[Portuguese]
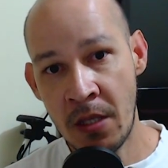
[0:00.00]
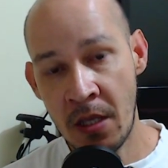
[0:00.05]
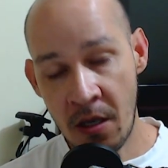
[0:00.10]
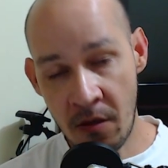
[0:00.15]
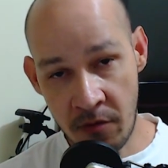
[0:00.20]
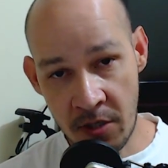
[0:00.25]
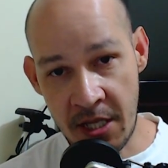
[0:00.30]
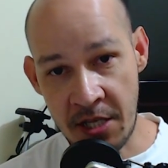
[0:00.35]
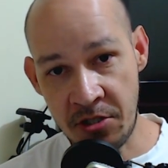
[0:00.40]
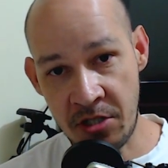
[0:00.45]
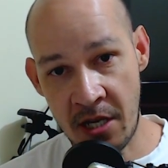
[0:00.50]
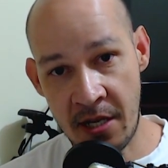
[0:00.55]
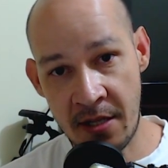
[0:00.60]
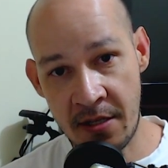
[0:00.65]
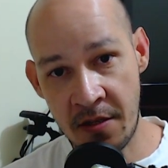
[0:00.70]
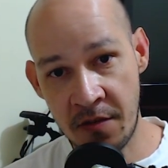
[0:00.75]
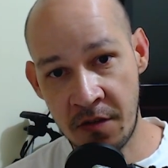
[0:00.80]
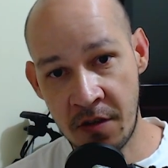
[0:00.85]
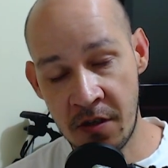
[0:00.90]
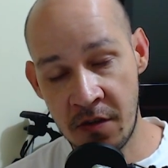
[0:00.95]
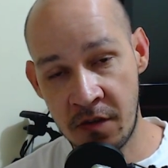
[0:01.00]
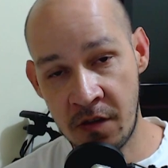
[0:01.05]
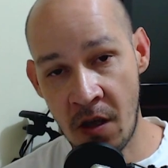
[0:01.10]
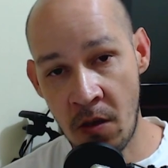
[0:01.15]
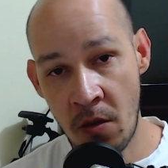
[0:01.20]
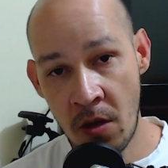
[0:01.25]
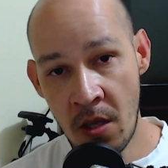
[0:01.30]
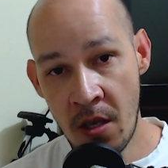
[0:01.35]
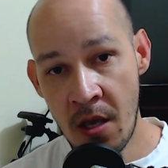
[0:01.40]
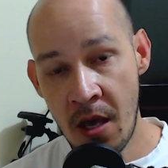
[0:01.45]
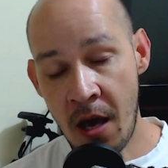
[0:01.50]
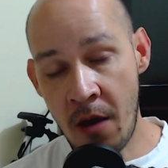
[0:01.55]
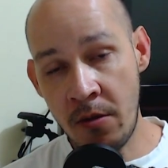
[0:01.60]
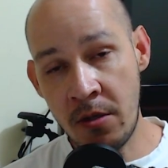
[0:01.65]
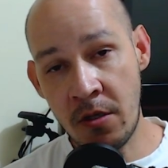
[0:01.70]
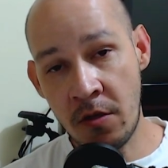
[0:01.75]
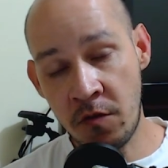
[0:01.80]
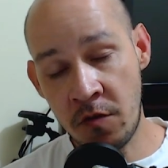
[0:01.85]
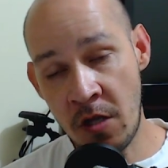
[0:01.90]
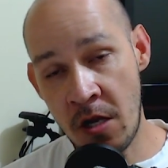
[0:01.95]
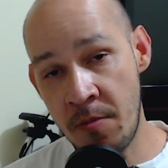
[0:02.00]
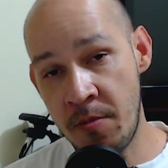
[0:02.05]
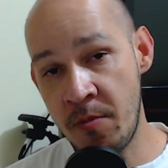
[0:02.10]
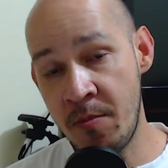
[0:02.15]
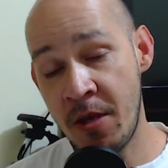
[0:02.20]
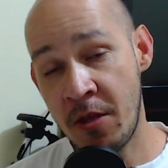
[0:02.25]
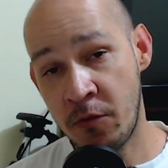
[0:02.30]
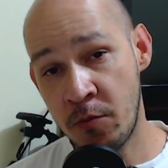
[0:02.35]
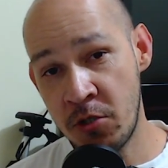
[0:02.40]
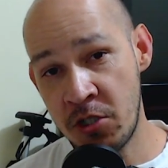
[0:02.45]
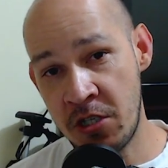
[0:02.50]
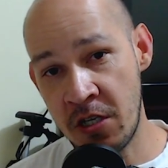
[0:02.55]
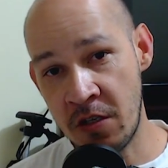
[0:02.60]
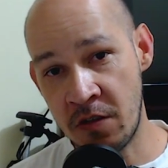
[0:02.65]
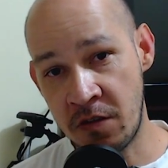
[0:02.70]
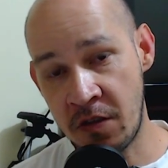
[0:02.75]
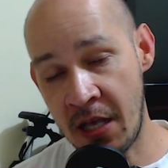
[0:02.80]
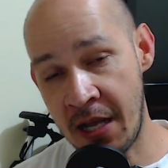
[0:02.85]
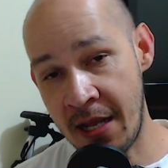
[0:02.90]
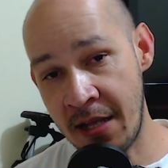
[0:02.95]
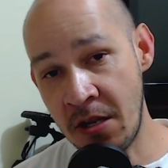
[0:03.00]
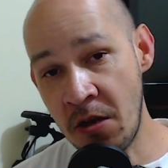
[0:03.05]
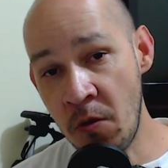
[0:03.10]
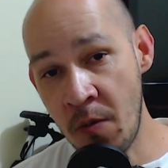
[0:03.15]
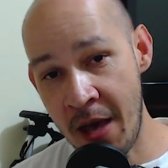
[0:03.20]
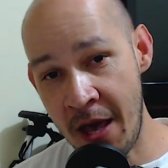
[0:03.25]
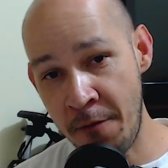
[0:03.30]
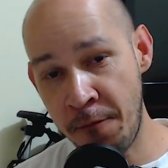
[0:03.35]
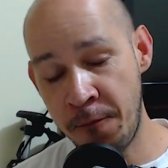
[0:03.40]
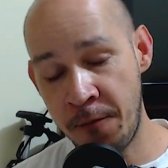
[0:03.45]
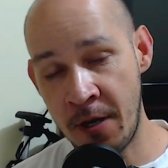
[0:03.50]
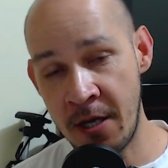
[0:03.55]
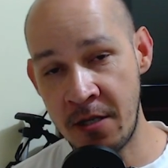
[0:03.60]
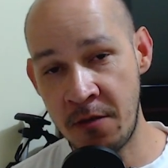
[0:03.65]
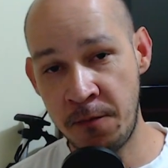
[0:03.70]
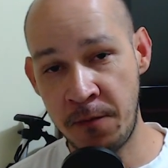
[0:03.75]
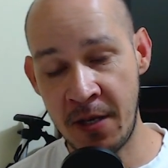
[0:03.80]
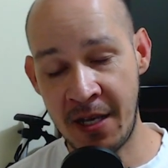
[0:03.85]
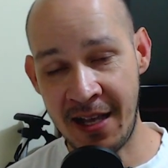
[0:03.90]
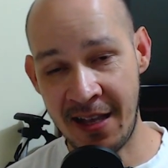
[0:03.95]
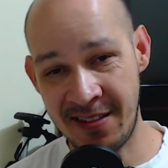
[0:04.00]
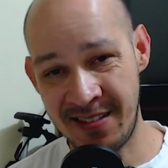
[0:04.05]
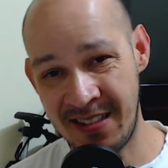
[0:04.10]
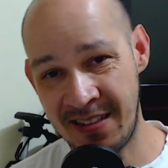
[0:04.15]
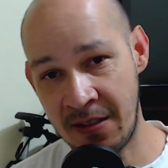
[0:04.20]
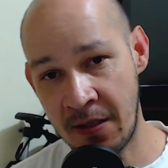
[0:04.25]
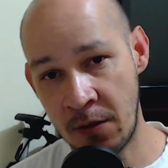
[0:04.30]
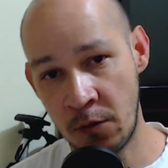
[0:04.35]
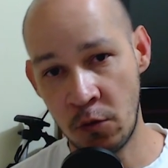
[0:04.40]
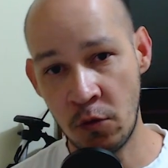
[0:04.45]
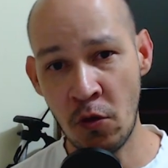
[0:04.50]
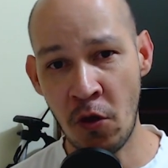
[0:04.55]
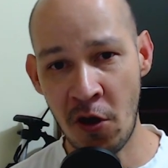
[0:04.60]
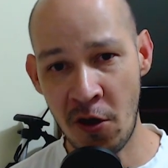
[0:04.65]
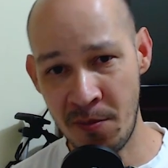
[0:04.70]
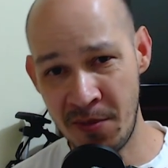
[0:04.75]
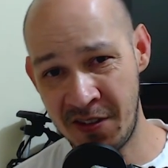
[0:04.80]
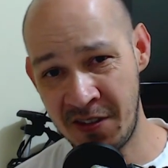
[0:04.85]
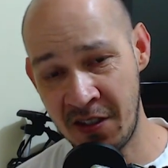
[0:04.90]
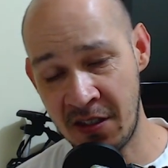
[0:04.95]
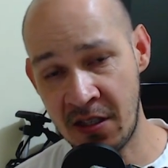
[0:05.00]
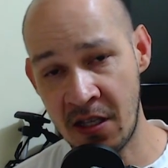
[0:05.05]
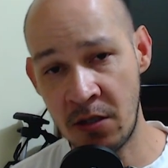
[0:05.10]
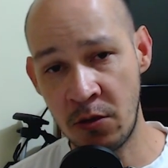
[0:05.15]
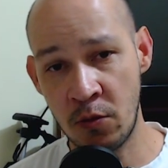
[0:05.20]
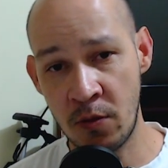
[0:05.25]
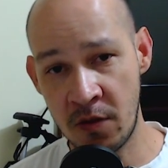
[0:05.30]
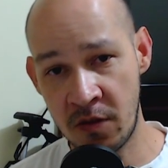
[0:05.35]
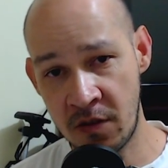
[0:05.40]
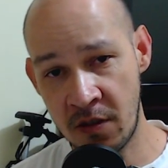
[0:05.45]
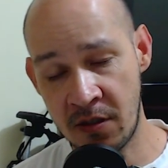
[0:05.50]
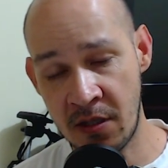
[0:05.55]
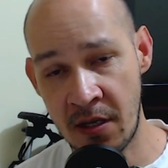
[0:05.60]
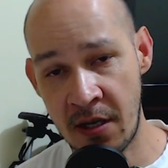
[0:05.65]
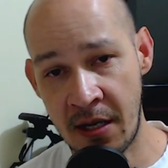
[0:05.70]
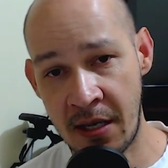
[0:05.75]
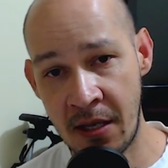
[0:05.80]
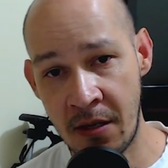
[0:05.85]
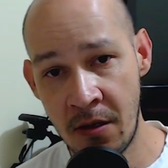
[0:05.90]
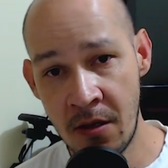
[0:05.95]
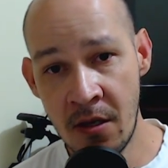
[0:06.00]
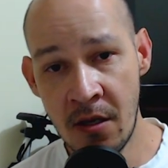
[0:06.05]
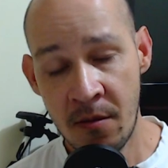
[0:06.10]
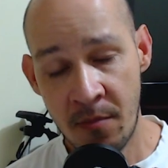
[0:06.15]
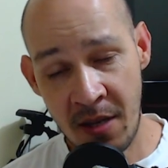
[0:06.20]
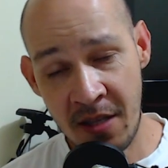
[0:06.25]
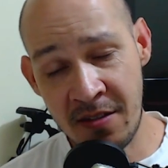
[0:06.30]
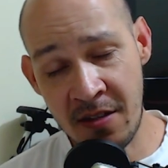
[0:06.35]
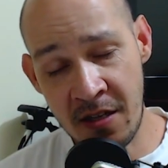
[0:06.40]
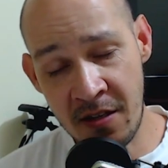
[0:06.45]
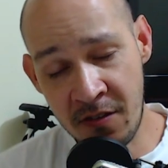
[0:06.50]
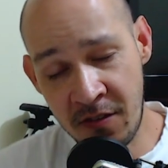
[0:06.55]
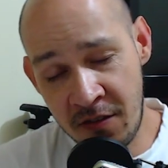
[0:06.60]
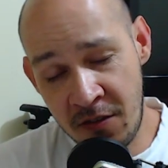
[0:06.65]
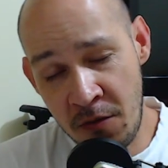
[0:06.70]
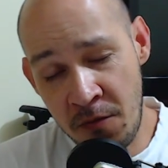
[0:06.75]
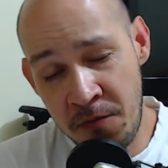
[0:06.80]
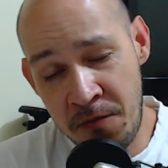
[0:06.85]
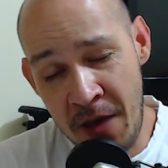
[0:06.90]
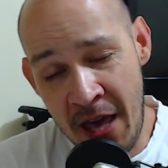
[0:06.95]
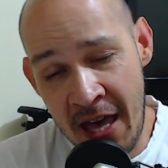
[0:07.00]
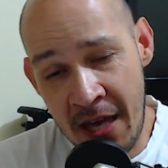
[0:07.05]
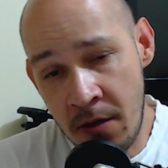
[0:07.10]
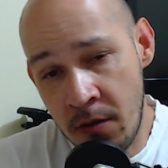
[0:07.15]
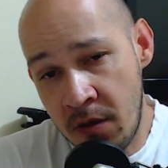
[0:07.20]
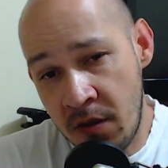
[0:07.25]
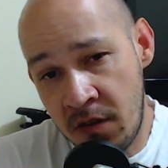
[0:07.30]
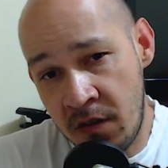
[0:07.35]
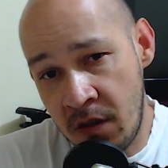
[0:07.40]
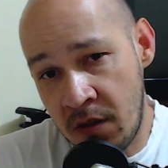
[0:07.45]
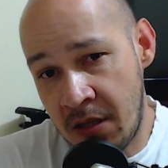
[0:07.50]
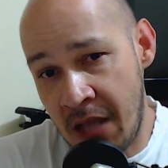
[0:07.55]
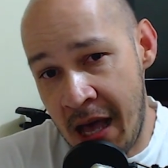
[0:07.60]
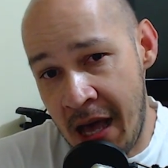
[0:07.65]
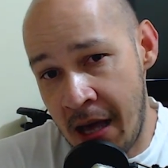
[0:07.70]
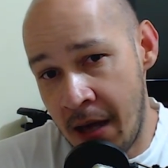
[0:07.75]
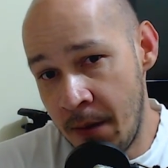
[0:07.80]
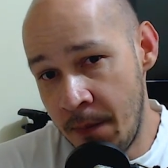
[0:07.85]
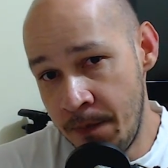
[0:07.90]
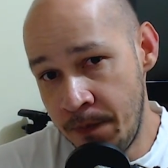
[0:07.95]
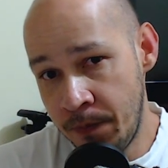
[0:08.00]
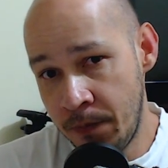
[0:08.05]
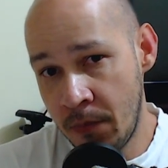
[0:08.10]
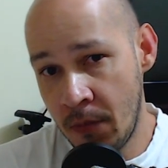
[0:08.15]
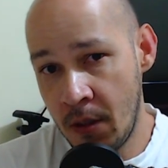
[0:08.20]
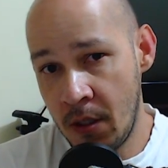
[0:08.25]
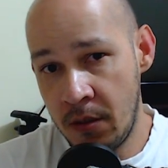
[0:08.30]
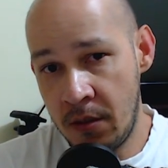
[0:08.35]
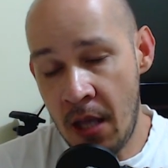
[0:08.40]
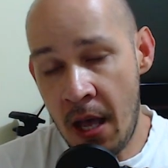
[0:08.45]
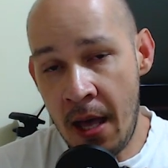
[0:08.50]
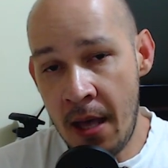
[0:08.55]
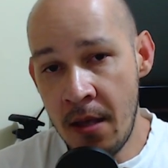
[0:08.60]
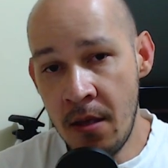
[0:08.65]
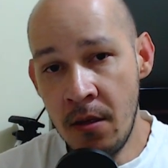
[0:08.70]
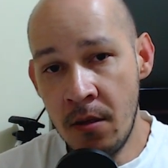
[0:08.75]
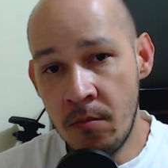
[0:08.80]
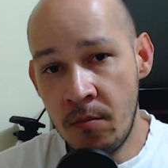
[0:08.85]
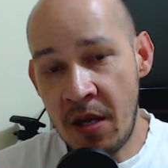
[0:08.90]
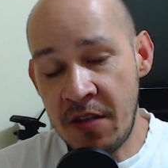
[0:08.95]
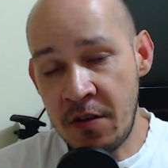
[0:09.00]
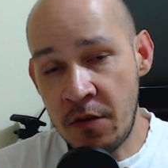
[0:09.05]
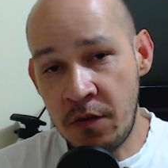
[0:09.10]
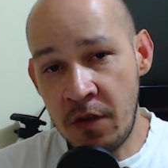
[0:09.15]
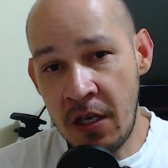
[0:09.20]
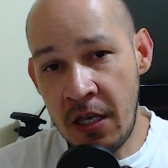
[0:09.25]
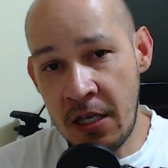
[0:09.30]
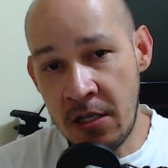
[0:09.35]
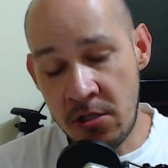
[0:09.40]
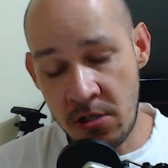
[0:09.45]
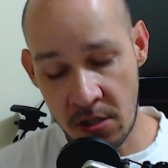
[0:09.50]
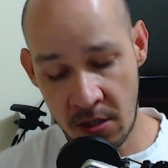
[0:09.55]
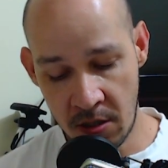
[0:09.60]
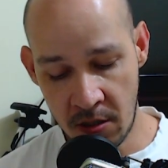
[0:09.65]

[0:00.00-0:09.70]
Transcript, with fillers: Eu vou deixar na descrição. A Windows Club mesmo disse que ela não é fã de ficar citando nome, citando isso, citando aquilo, mas eles tiveram que citar, tá? Mas é o seguinte,